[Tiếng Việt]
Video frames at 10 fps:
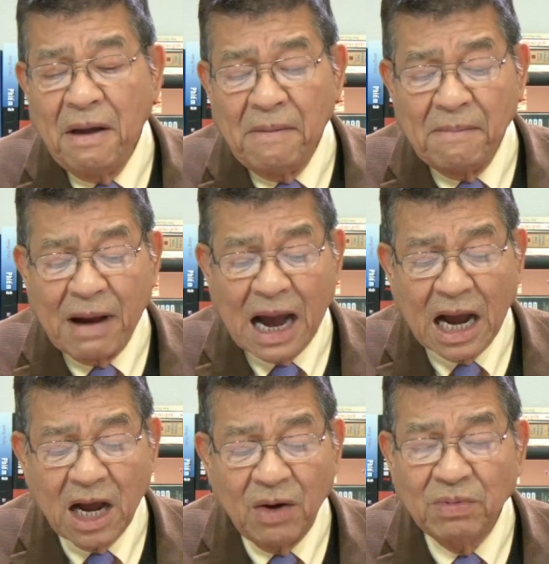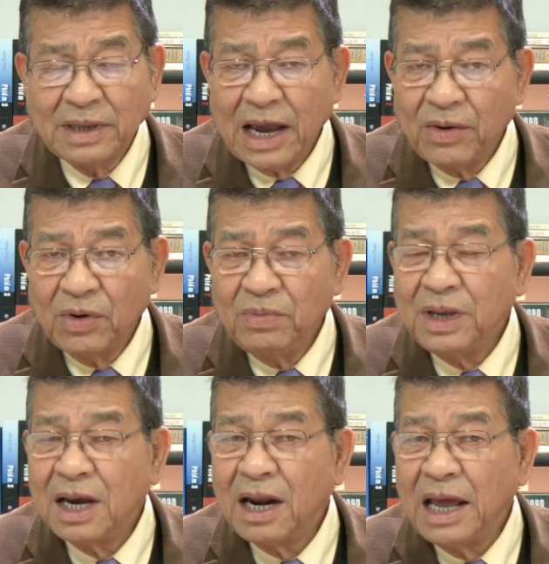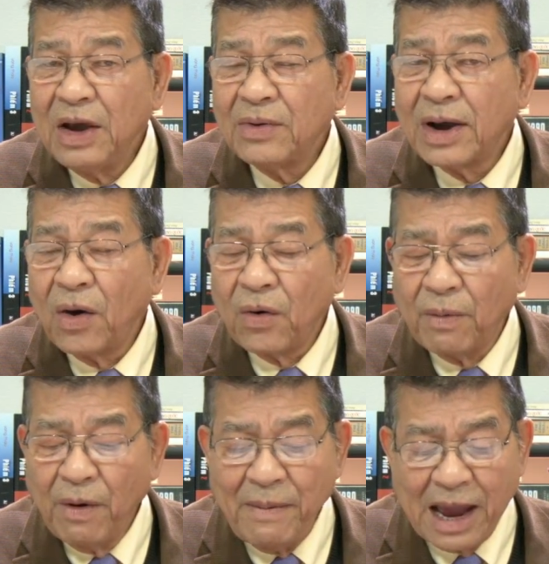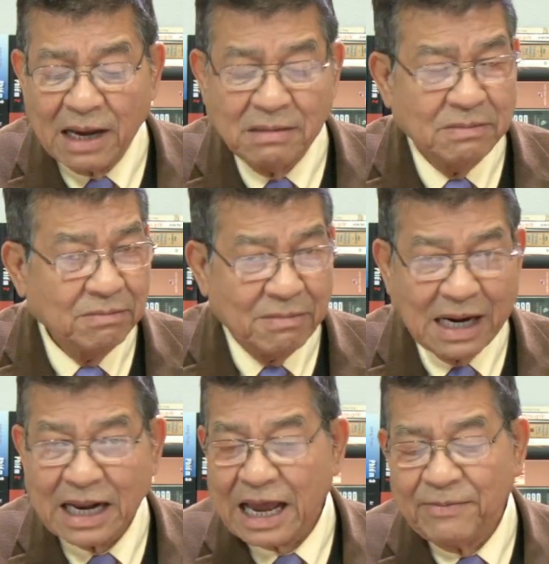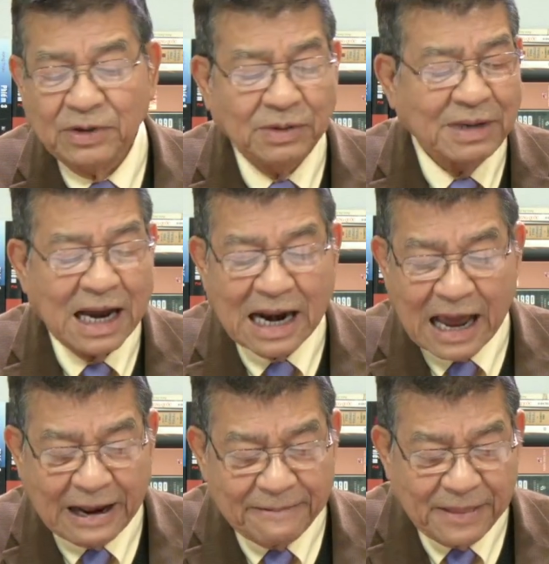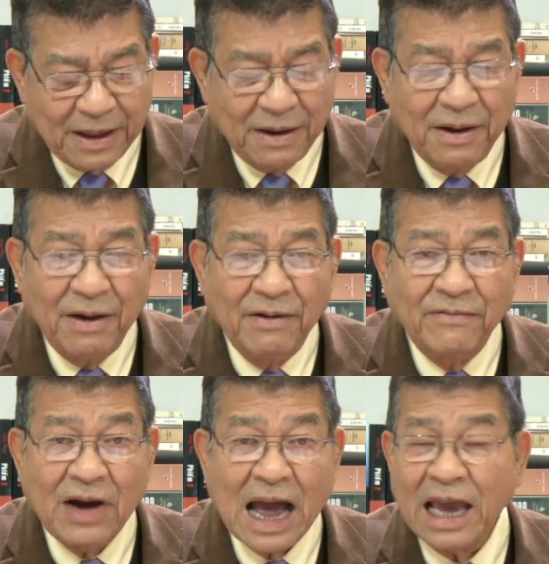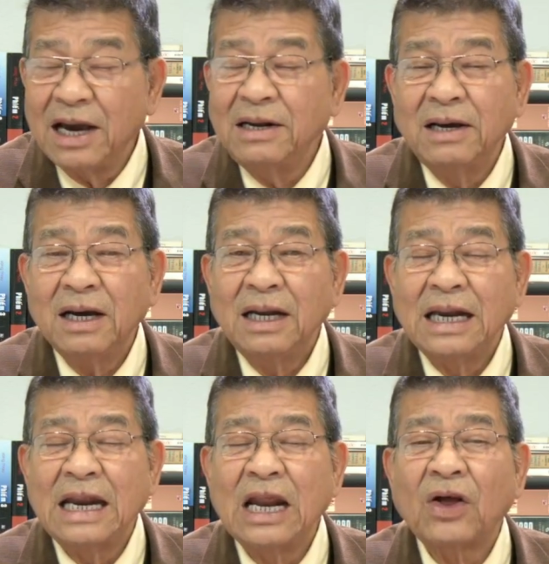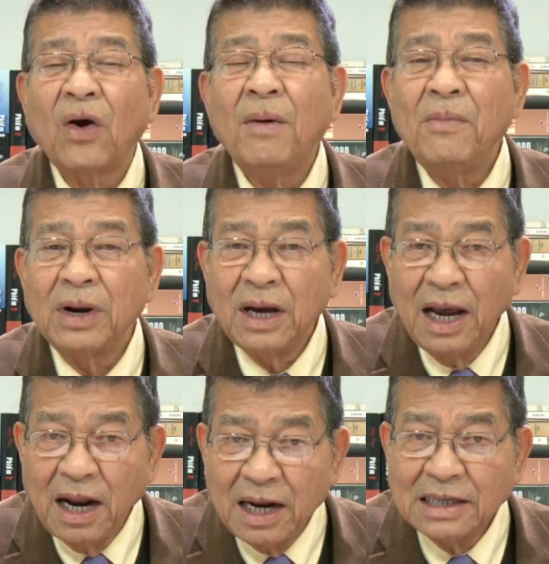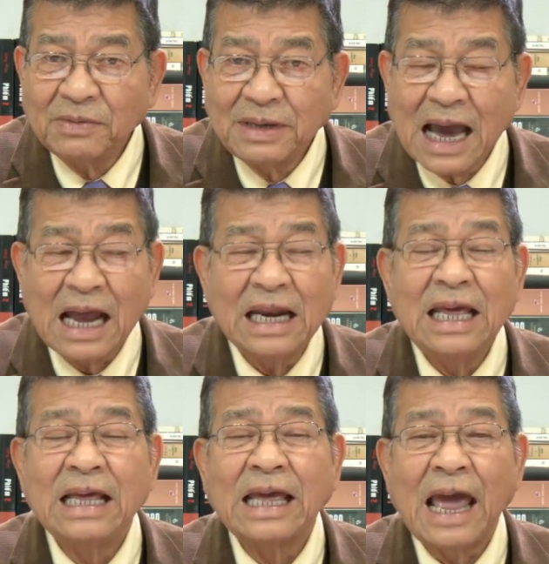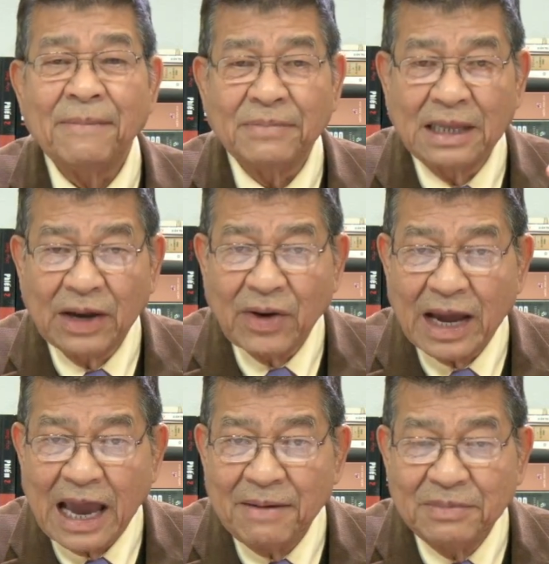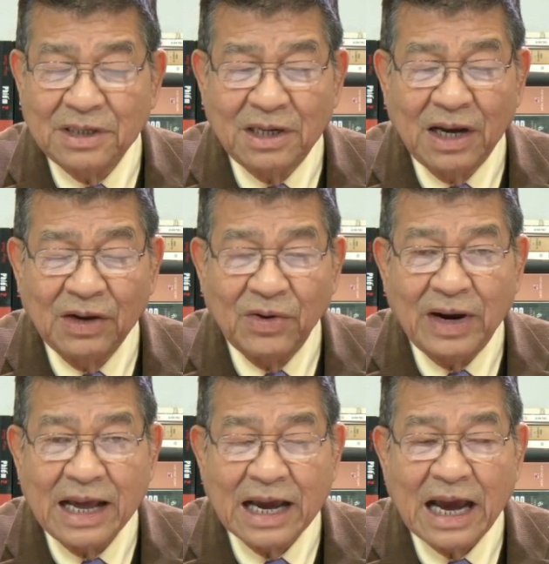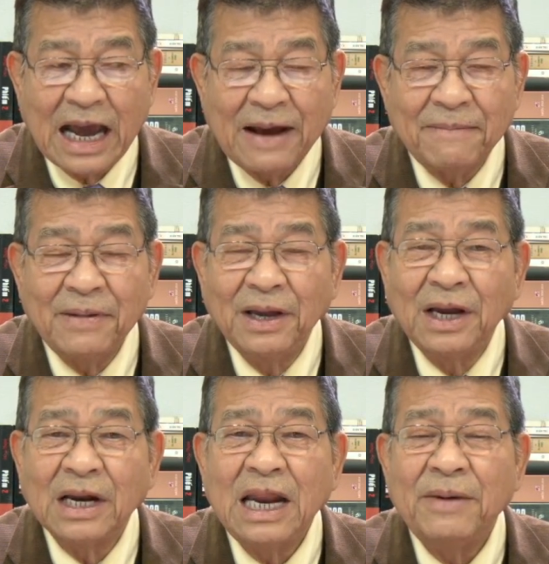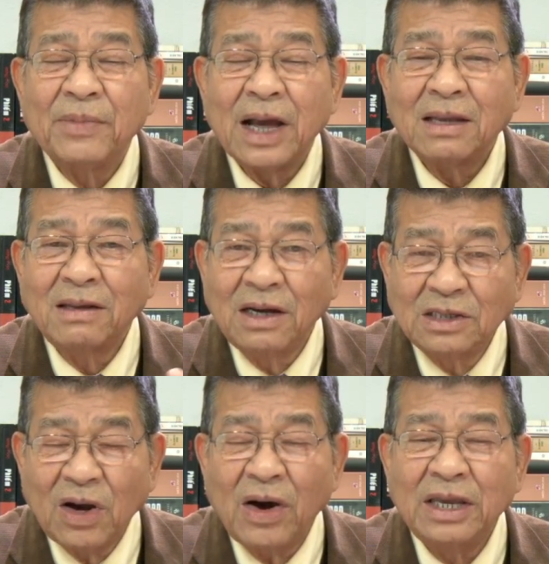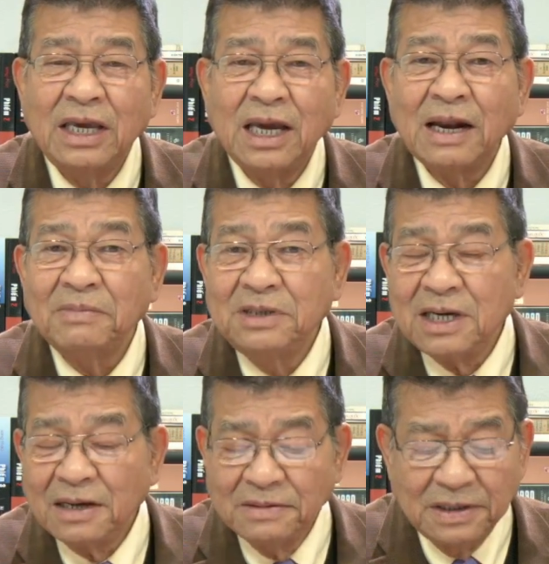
mà không theo đúng những cái lời yêu cầu của bố mẹ bắt các em vào trong nhà lại và hay hơn nữa là nên có một người lớn ở trong nhà đi kèm theo các em chứ đừng có để các em đi một cách tự do như những năm trước